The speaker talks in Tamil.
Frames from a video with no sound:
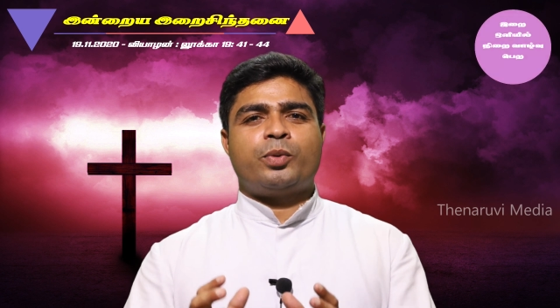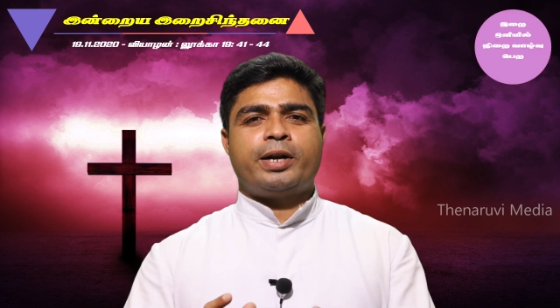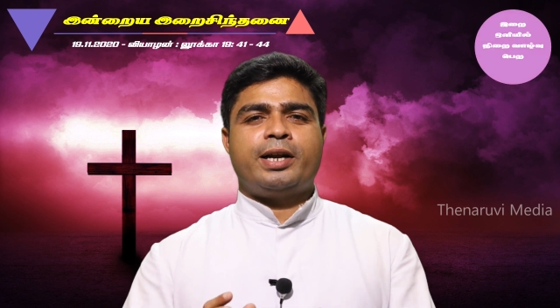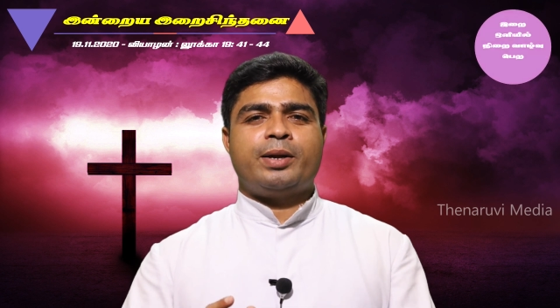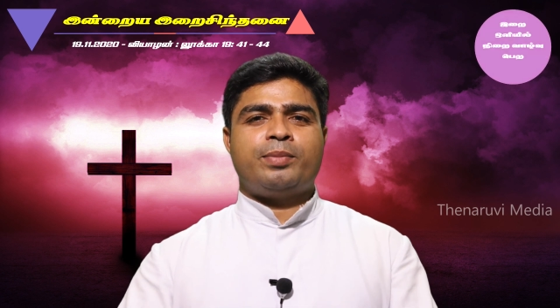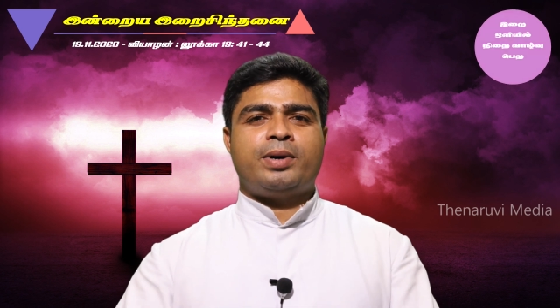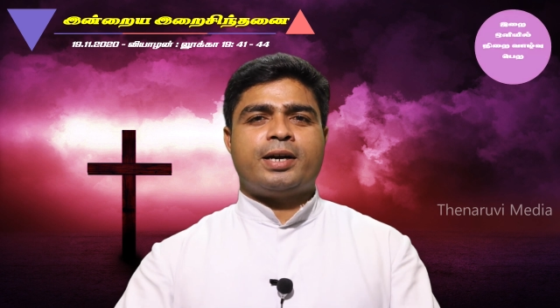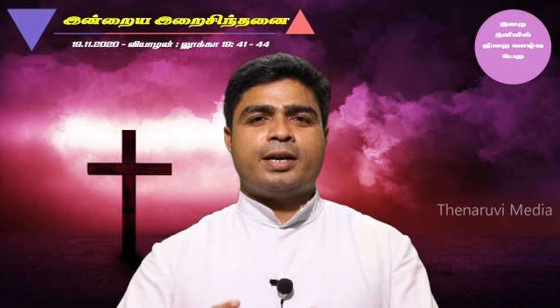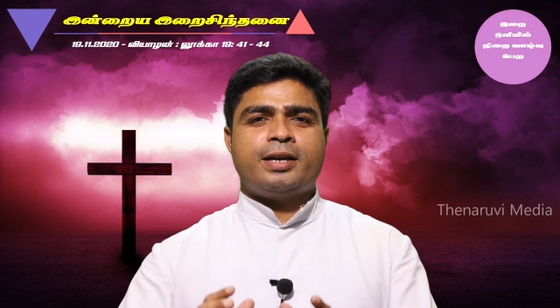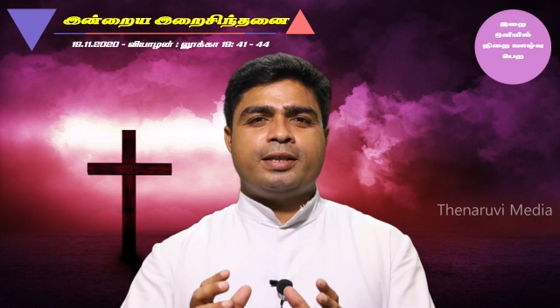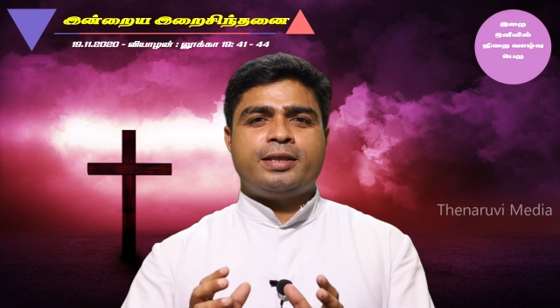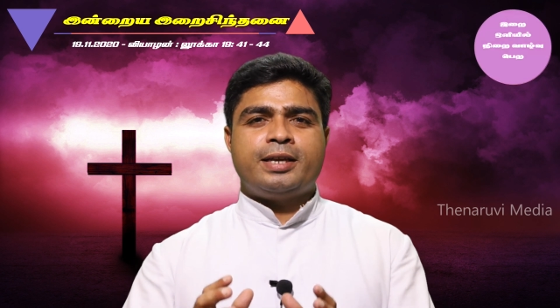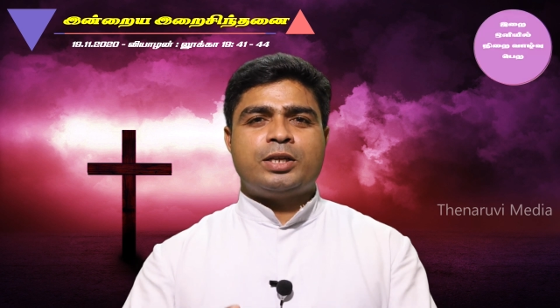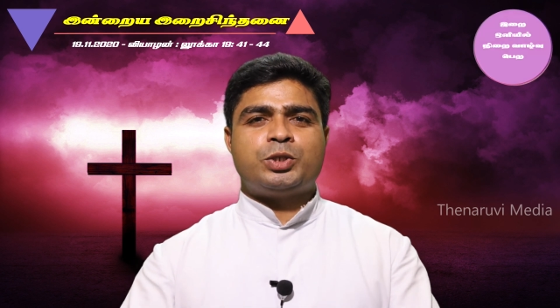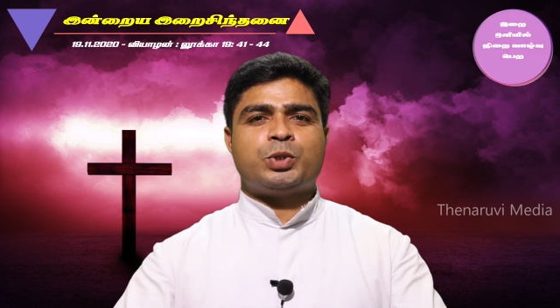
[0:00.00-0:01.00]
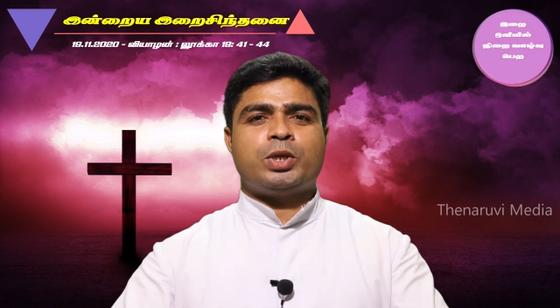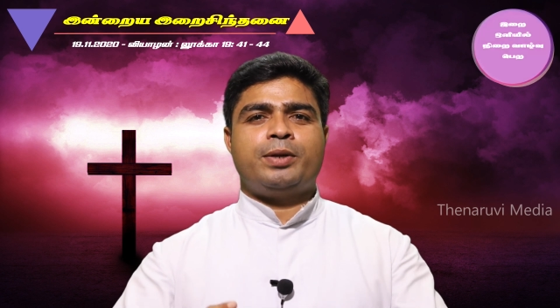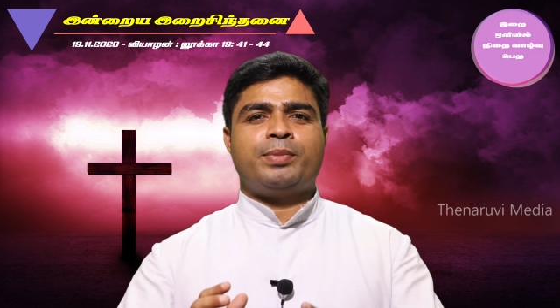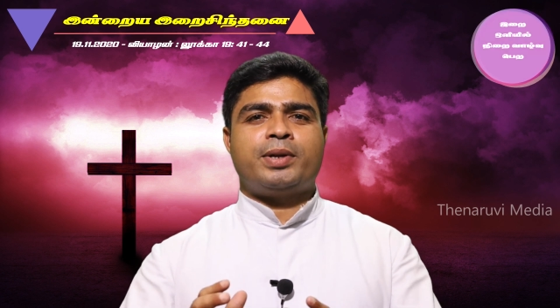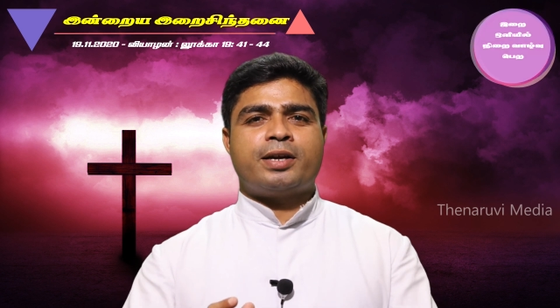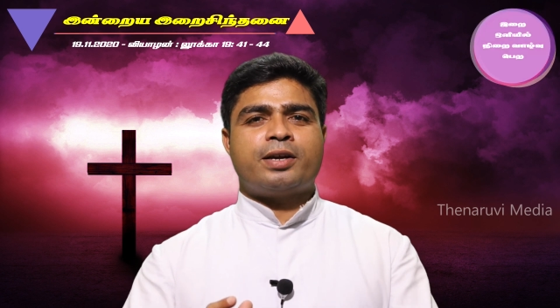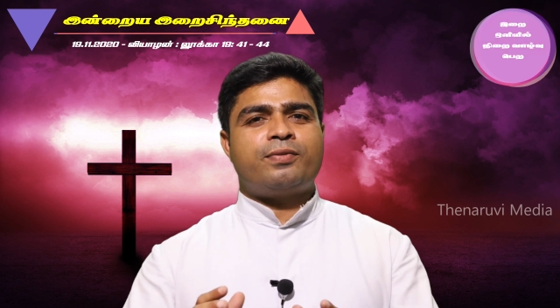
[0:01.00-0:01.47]
ஒரு இடமாக இந்த
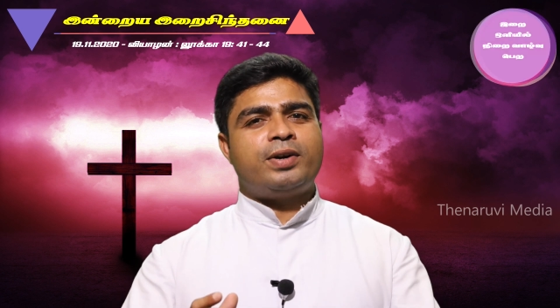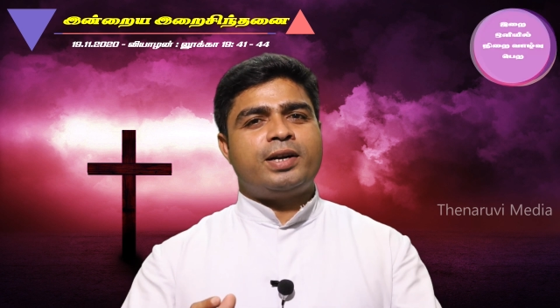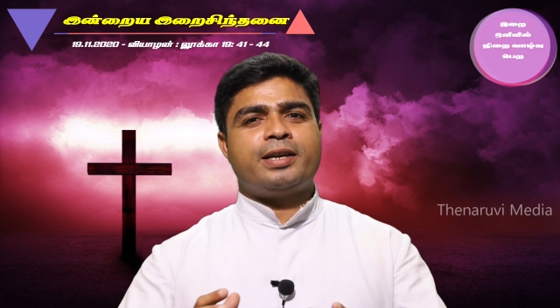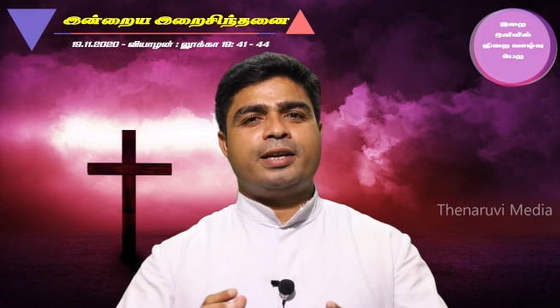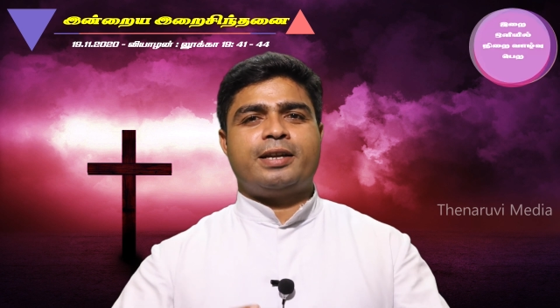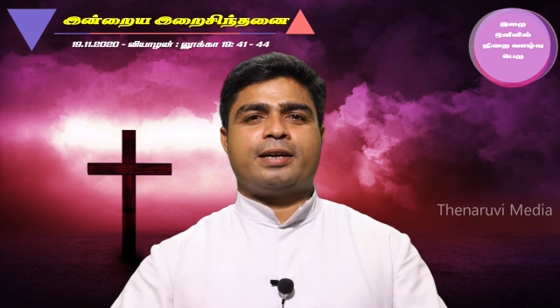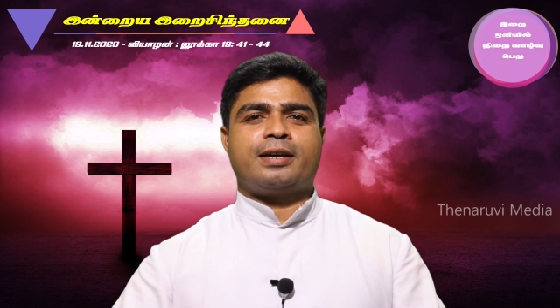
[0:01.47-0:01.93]
எருசலேம் நகர் விளங்கி